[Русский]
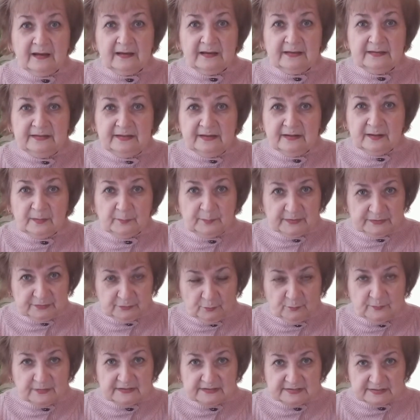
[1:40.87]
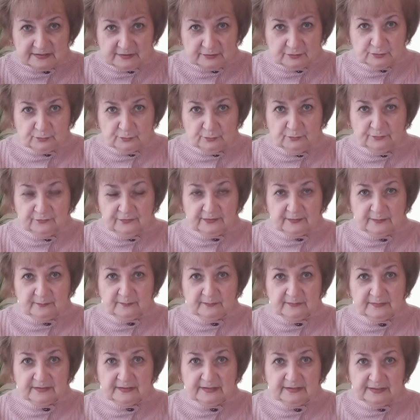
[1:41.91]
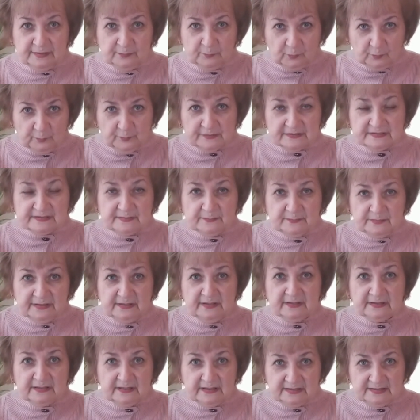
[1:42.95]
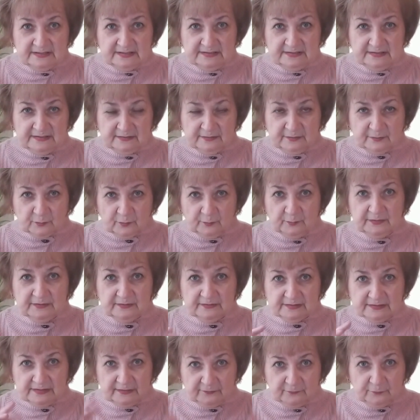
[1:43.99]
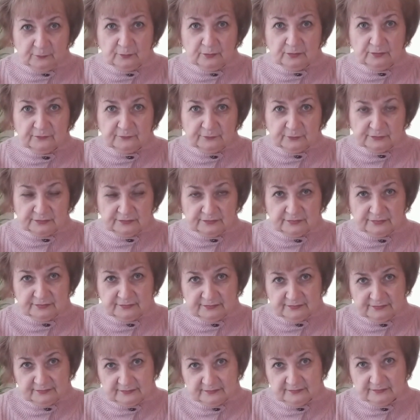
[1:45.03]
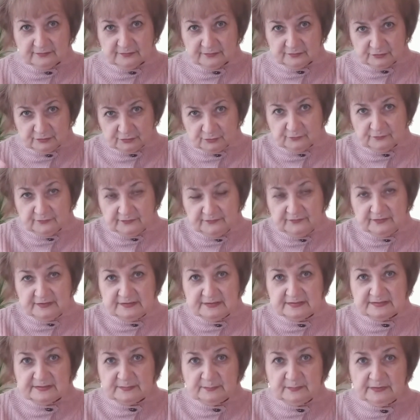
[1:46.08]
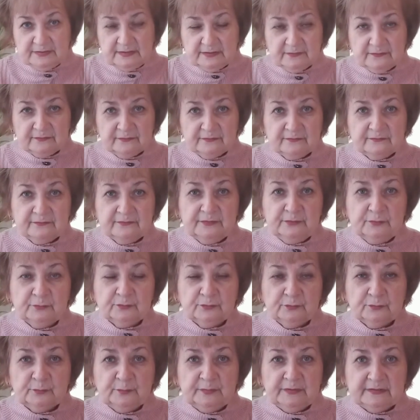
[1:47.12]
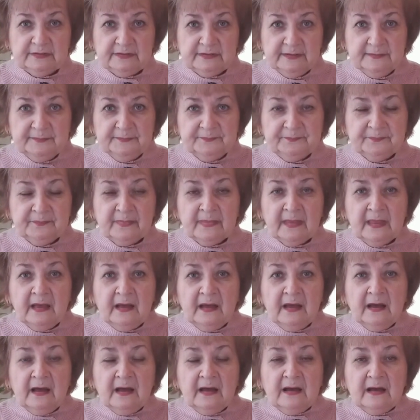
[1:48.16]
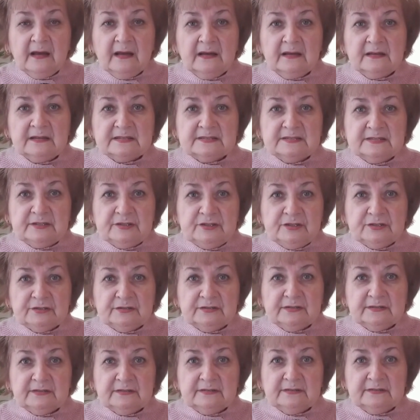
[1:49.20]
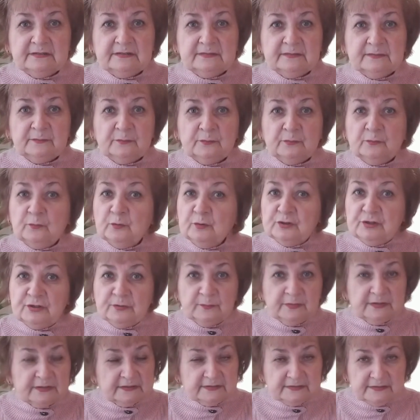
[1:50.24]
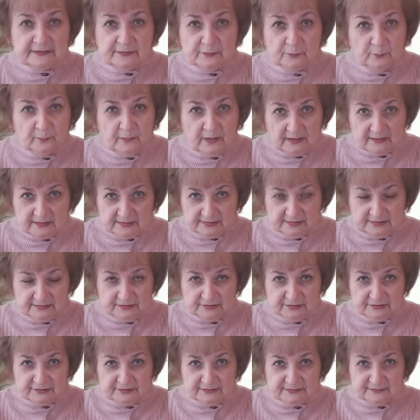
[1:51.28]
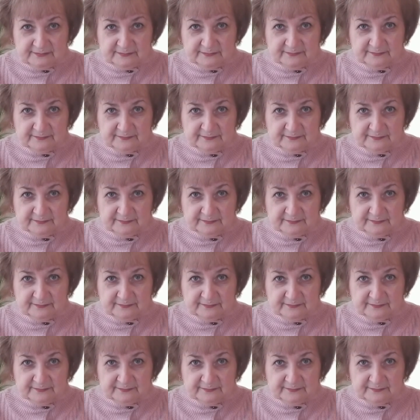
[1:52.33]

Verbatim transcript: Я потом расскажу вам, каким образом меня найти, кроме того, вот что вы видите меня в Ютубе, да? Значит, э, очень благодарю Мартинша.